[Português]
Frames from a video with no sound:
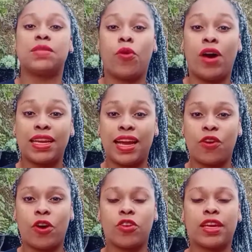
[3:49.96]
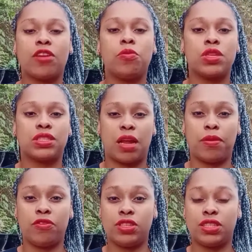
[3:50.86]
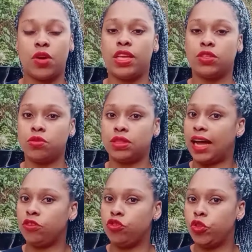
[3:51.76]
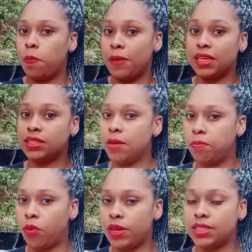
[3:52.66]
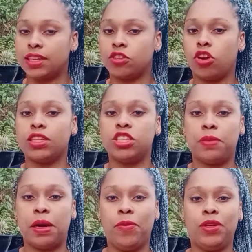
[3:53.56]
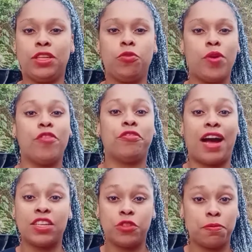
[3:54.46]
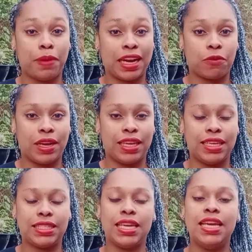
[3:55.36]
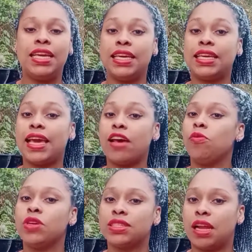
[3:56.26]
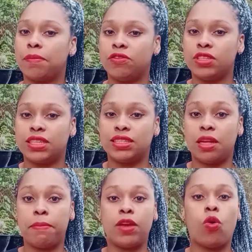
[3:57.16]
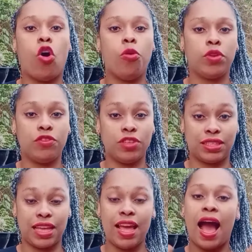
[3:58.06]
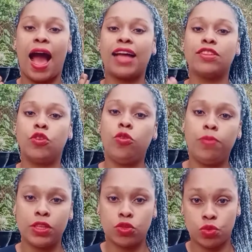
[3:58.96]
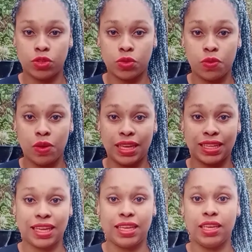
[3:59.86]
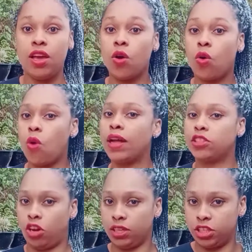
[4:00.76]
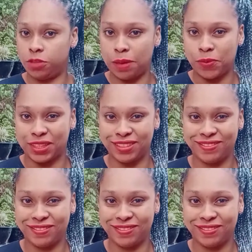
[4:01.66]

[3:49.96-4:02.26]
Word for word: bora que agora eu quero mostrar para você o resultado de um mês depois da torta de mamona no meu vaso de paraguaiense e quero mostrar para vocês também como que você aduba sua suculenta aí com a torta de mamona.